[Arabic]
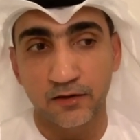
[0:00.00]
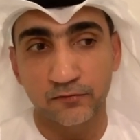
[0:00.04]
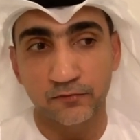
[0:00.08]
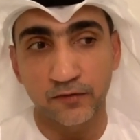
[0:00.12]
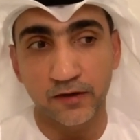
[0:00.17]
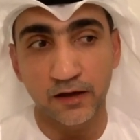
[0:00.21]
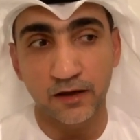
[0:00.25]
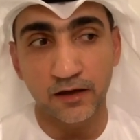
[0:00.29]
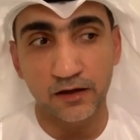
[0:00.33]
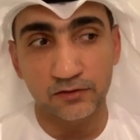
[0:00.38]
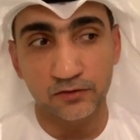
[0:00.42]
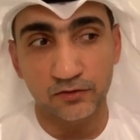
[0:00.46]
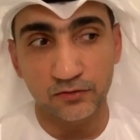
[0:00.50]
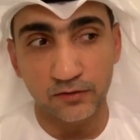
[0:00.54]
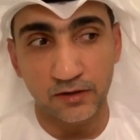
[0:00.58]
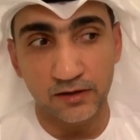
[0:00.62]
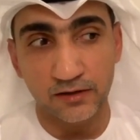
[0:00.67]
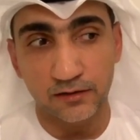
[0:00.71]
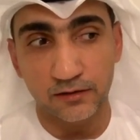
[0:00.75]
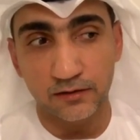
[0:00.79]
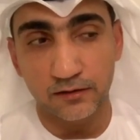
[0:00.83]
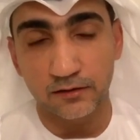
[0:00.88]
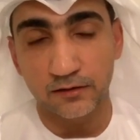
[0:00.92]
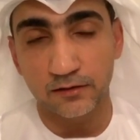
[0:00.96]
فحطوا
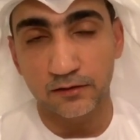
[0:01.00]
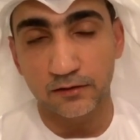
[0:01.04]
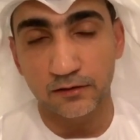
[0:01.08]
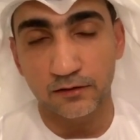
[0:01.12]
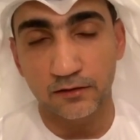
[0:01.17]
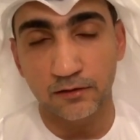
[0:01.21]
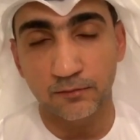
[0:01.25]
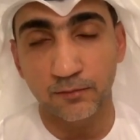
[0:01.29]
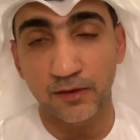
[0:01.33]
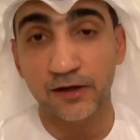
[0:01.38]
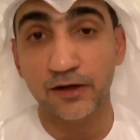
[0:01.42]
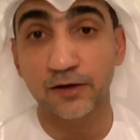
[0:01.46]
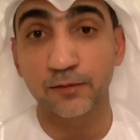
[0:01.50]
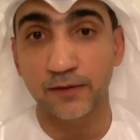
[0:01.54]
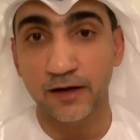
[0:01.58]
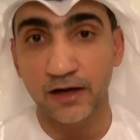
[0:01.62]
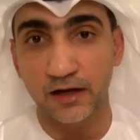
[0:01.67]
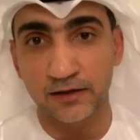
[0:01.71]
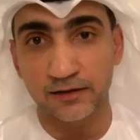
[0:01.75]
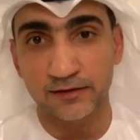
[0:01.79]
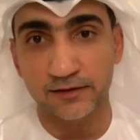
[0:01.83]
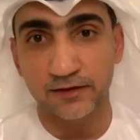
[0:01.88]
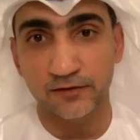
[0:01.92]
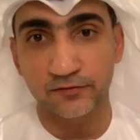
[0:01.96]
آه، عماركم
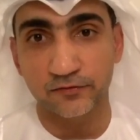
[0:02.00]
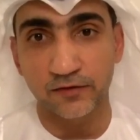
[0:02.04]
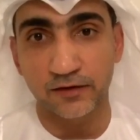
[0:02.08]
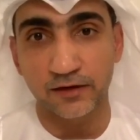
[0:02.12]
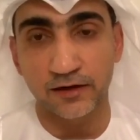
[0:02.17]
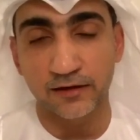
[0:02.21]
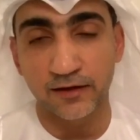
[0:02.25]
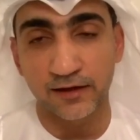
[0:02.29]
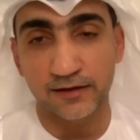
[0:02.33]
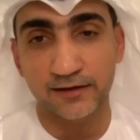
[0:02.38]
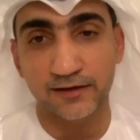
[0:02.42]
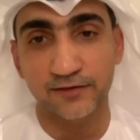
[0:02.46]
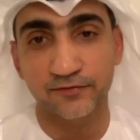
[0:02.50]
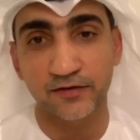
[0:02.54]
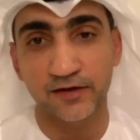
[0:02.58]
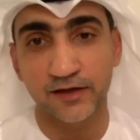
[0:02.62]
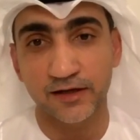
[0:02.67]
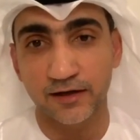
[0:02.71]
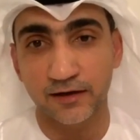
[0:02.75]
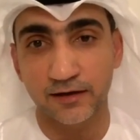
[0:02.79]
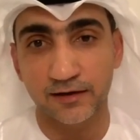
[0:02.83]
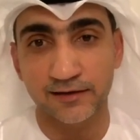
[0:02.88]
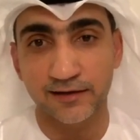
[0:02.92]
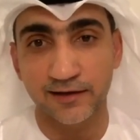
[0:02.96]
مكان الطفل اذا الطفل
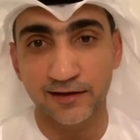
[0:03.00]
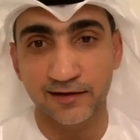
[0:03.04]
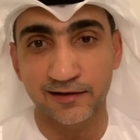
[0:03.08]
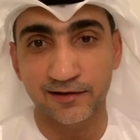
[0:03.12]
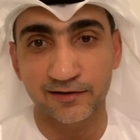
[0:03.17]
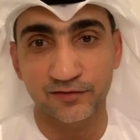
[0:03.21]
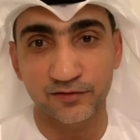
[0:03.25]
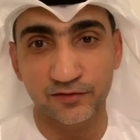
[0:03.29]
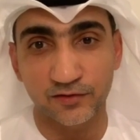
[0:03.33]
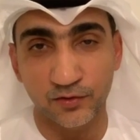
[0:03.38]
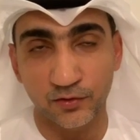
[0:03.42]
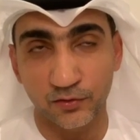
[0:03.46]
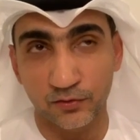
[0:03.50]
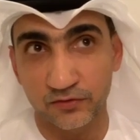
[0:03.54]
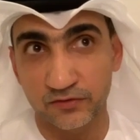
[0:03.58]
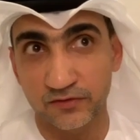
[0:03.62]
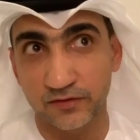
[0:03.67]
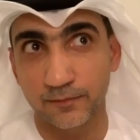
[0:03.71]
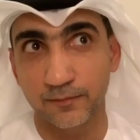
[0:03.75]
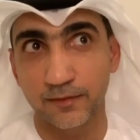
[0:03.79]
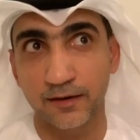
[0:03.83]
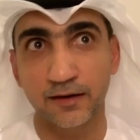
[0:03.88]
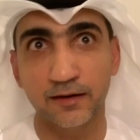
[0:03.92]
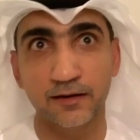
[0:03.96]
كان جالس
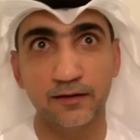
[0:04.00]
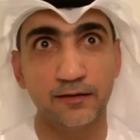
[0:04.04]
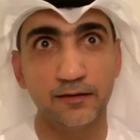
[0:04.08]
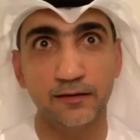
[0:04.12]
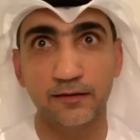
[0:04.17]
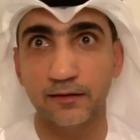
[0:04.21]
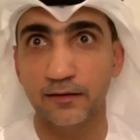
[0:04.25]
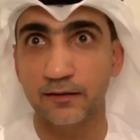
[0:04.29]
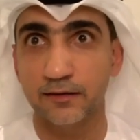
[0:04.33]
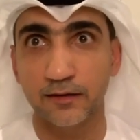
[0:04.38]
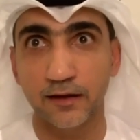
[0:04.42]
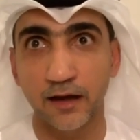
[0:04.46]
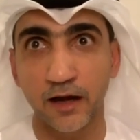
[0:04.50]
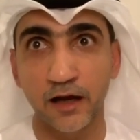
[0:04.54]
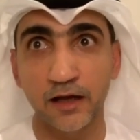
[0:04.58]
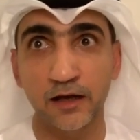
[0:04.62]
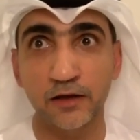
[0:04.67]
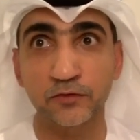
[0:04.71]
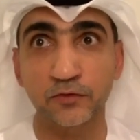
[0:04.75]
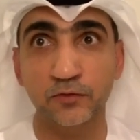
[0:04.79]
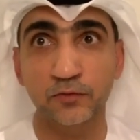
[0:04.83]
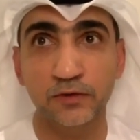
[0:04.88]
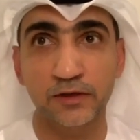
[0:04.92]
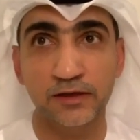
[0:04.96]
وسمع
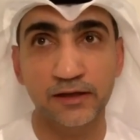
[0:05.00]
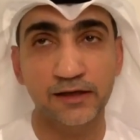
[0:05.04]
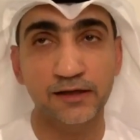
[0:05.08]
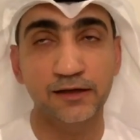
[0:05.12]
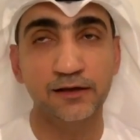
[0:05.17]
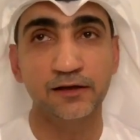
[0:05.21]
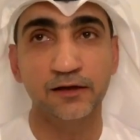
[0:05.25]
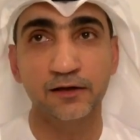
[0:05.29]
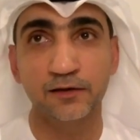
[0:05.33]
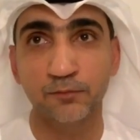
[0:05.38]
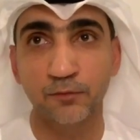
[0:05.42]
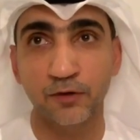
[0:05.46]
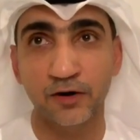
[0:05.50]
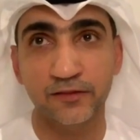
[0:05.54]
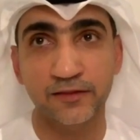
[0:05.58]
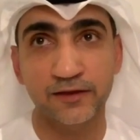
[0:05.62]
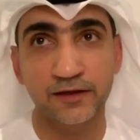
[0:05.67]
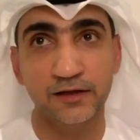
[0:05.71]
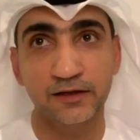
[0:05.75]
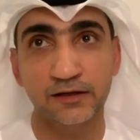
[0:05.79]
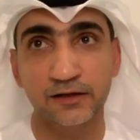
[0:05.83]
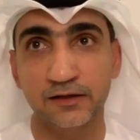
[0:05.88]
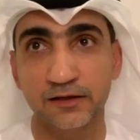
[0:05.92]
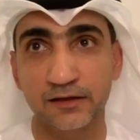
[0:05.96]
على طول كل
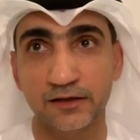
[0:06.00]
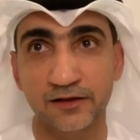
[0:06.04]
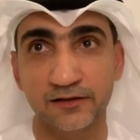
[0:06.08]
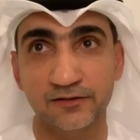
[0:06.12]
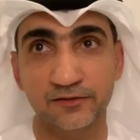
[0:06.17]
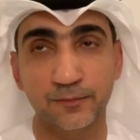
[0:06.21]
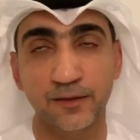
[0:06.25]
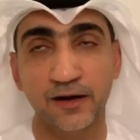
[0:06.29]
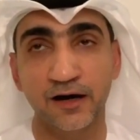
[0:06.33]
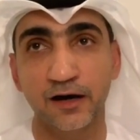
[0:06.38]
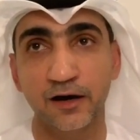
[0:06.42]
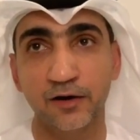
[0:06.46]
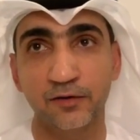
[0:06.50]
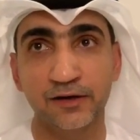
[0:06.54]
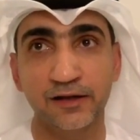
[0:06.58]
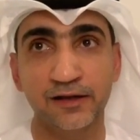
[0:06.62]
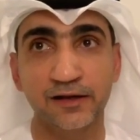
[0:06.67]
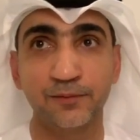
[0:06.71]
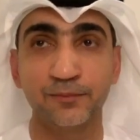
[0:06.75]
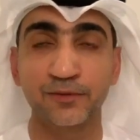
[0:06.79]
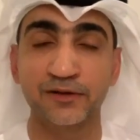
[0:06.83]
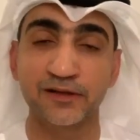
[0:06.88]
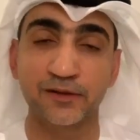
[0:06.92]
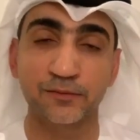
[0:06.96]
المواضيع اللي, اللي يسمعها
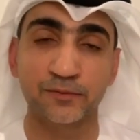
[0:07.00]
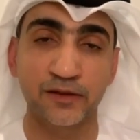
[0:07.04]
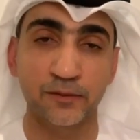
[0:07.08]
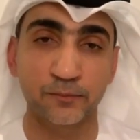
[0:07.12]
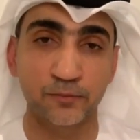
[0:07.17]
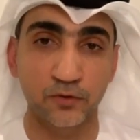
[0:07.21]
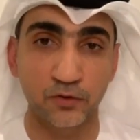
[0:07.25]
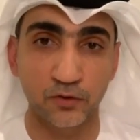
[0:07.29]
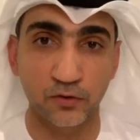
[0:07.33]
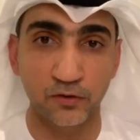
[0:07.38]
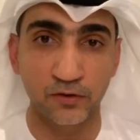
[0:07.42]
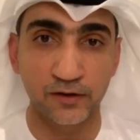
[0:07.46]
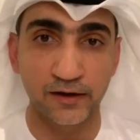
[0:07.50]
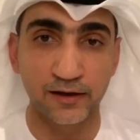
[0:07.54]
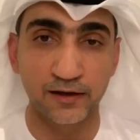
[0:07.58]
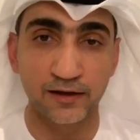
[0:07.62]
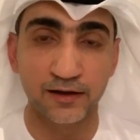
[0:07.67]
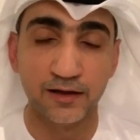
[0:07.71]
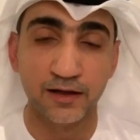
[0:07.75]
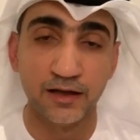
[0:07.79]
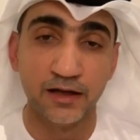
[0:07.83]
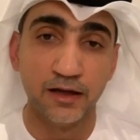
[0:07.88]
حوالينا مرتبطه بكورونا